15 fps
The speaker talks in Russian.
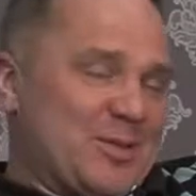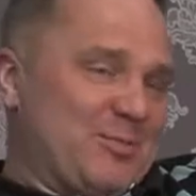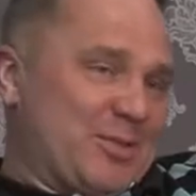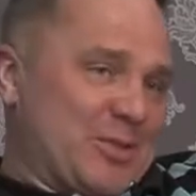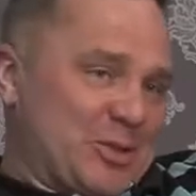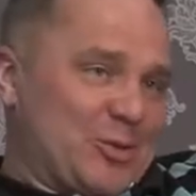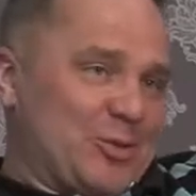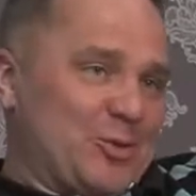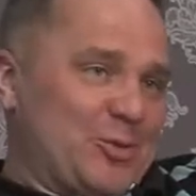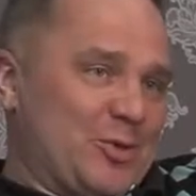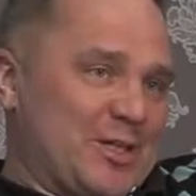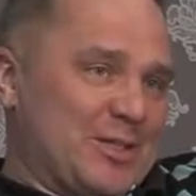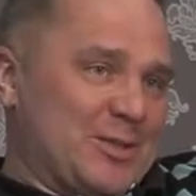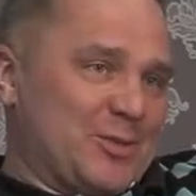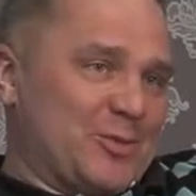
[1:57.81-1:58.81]
прошел такую
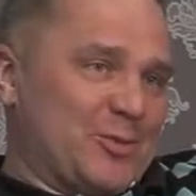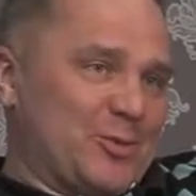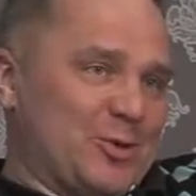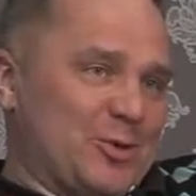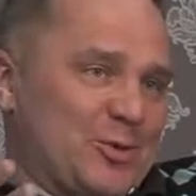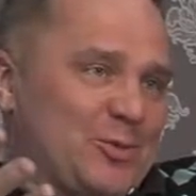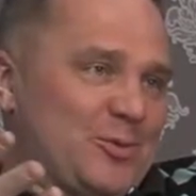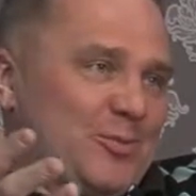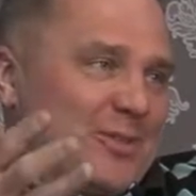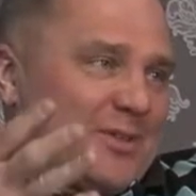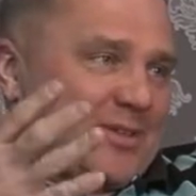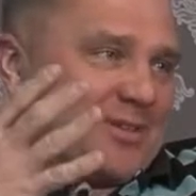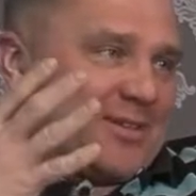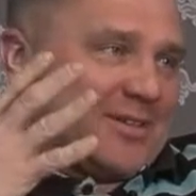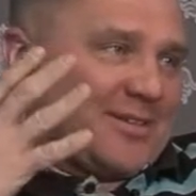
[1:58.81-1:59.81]
тактику, что
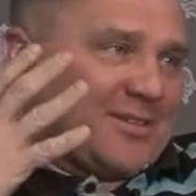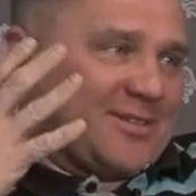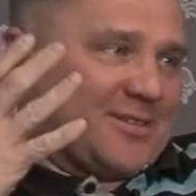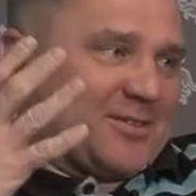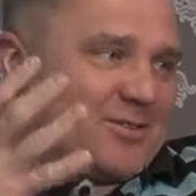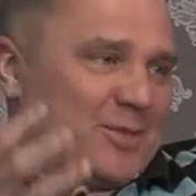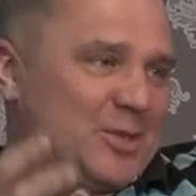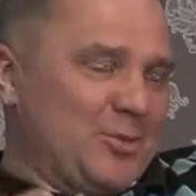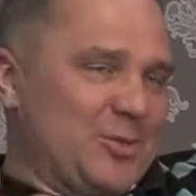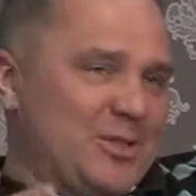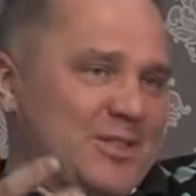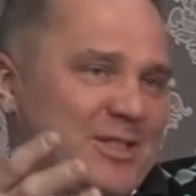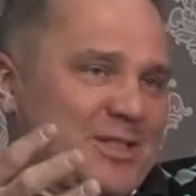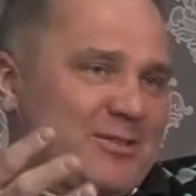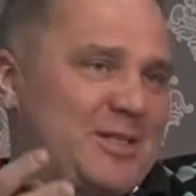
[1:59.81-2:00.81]
э,
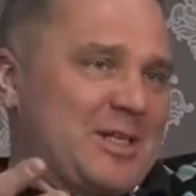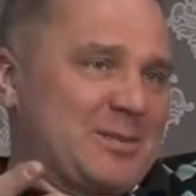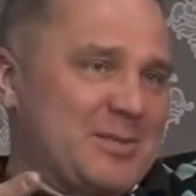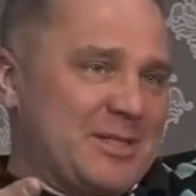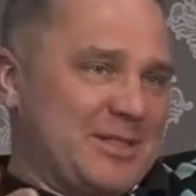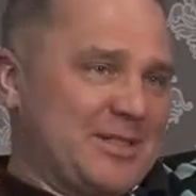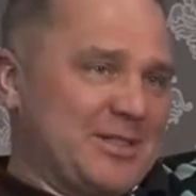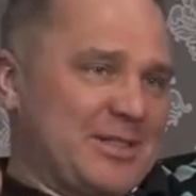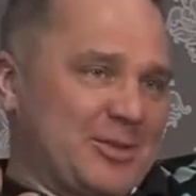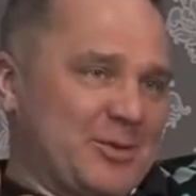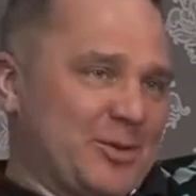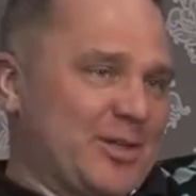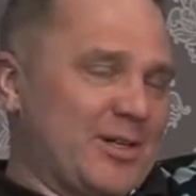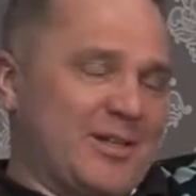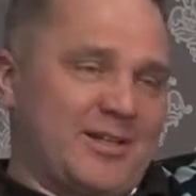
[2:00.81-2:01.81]
вынудил этого корреспондента,
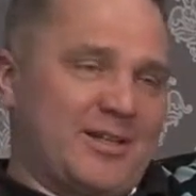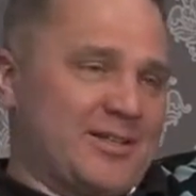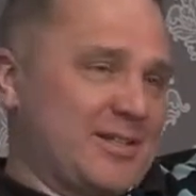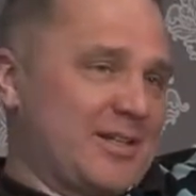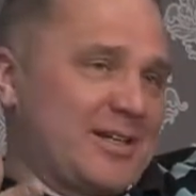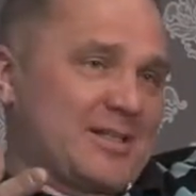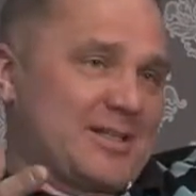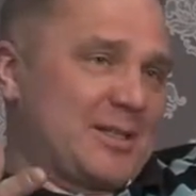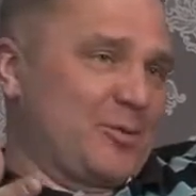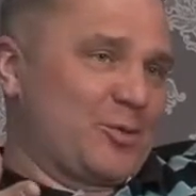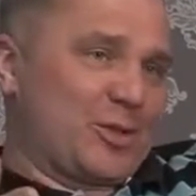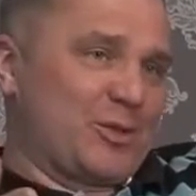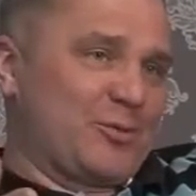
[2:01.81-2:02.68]
который играл гораздо лучше